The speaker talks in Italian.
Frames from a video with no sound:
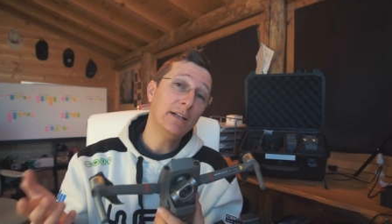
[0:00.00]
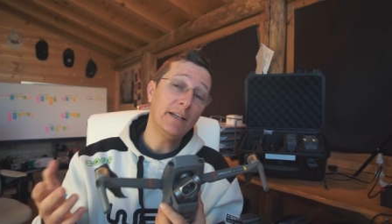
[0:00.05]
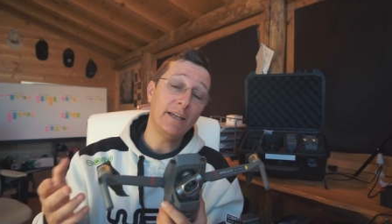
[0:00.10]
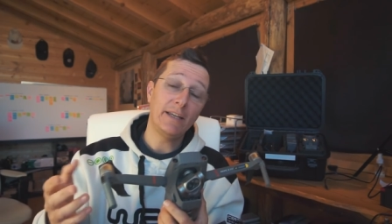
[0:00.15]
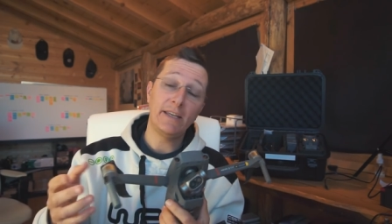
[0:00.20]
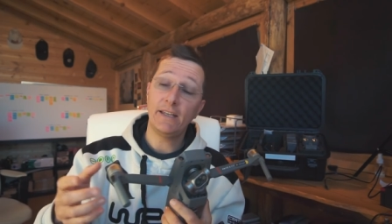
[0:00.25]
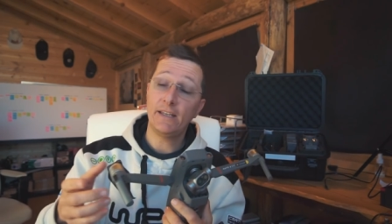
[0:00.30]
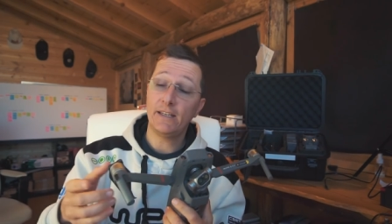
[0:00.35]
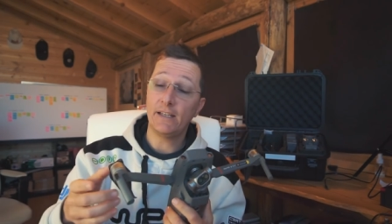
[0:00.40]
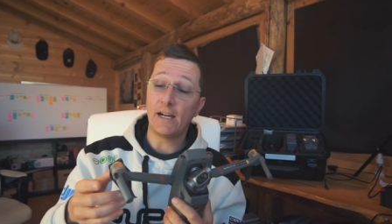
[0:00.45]

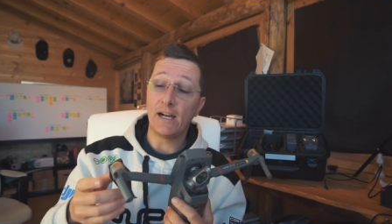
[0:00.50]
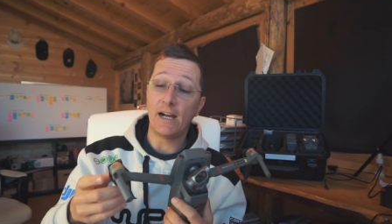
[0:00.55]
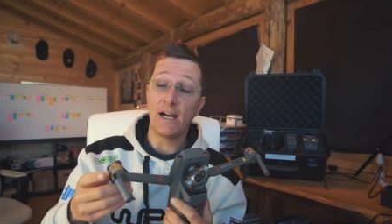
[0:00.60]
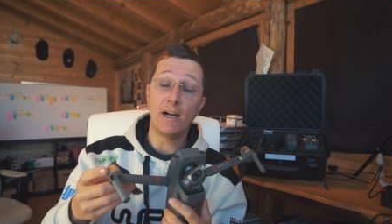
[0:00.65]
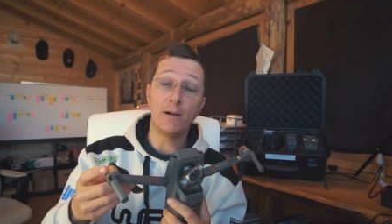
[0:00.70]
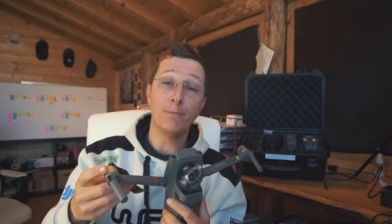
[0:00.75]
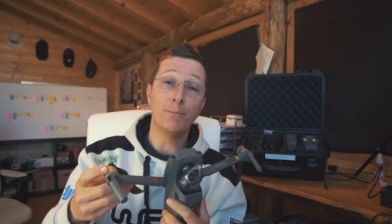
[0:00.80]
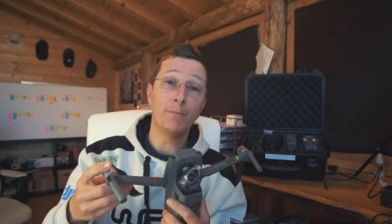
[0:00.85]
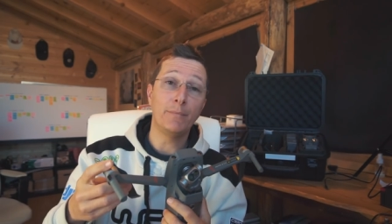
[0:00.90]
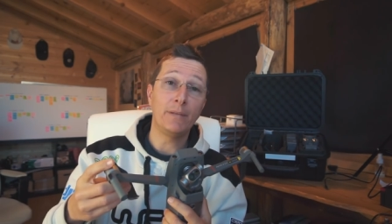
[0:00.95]
e
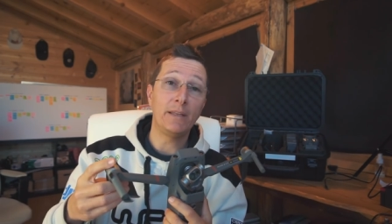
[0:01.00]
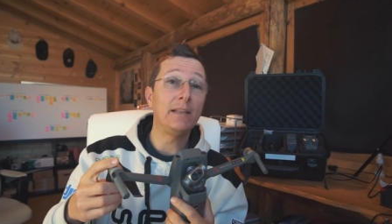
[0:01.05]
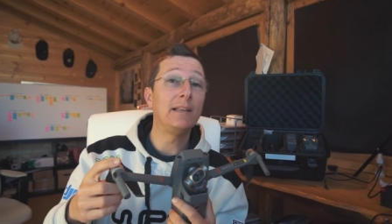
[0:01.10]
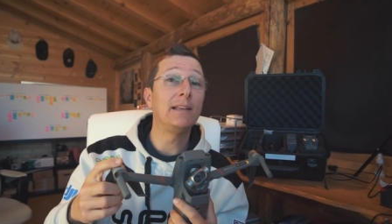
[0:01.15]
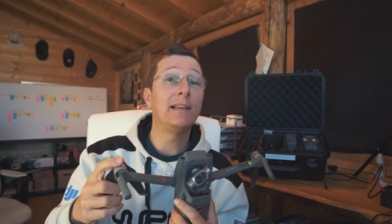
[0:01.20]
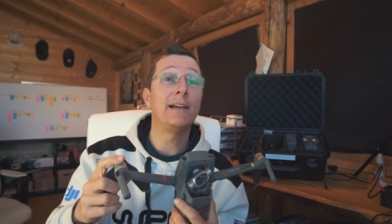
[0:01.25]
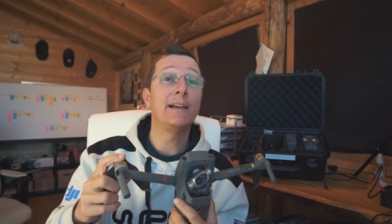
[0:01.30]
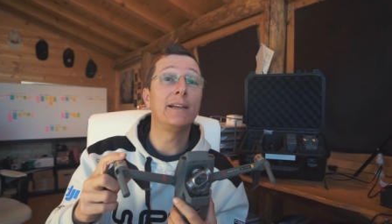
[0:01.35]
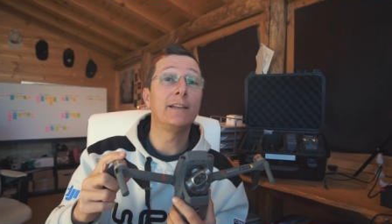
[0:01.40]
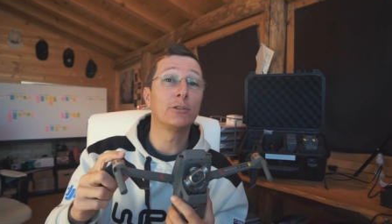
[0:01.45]
a
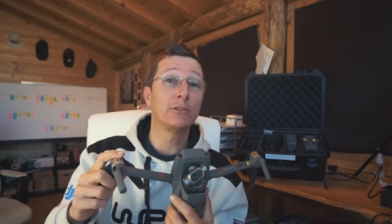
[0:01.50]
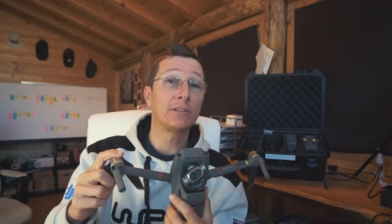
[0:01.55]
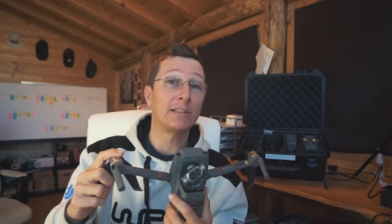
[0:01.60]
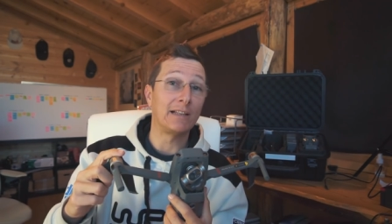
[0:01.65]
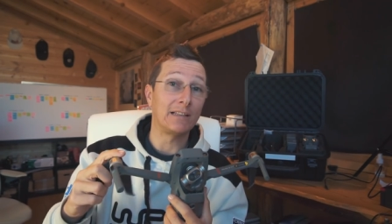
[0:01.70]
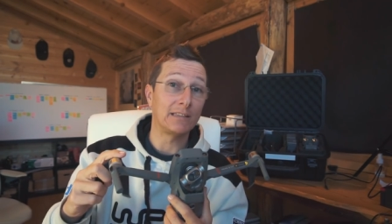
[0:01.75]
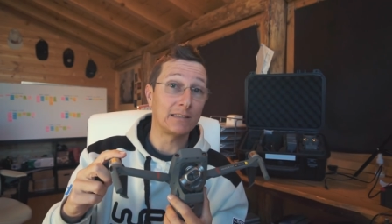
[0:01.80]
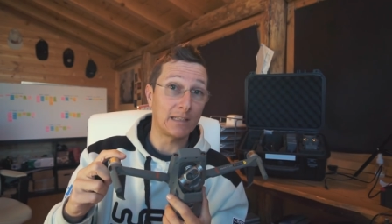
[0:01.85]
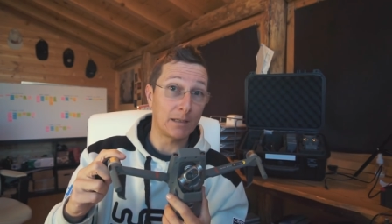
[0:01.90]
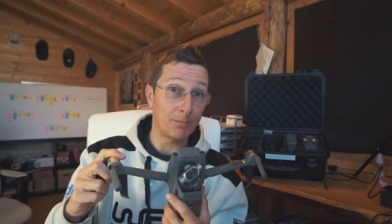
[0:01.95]

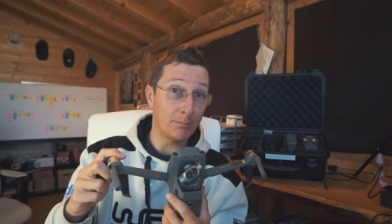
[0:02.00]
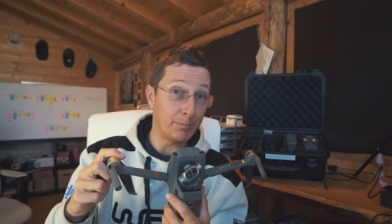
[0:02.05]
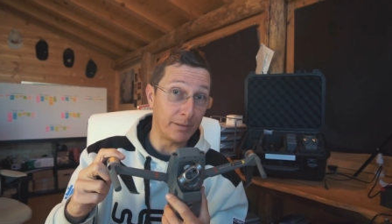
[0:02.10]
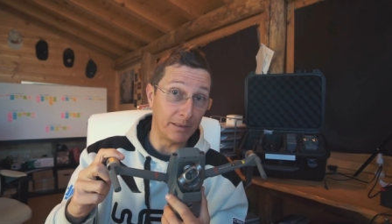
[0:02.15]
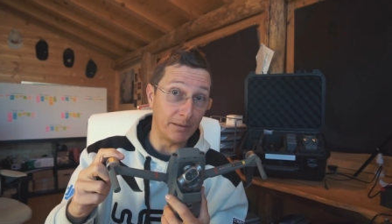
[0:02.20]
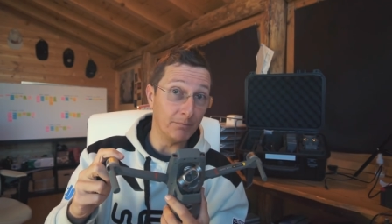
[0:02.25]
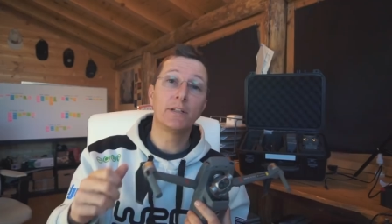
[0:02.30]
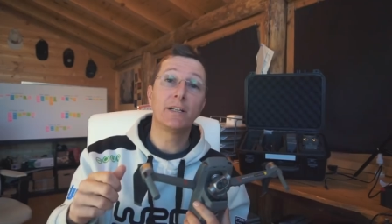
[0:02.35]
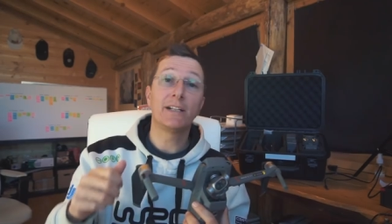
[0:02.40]
1080p.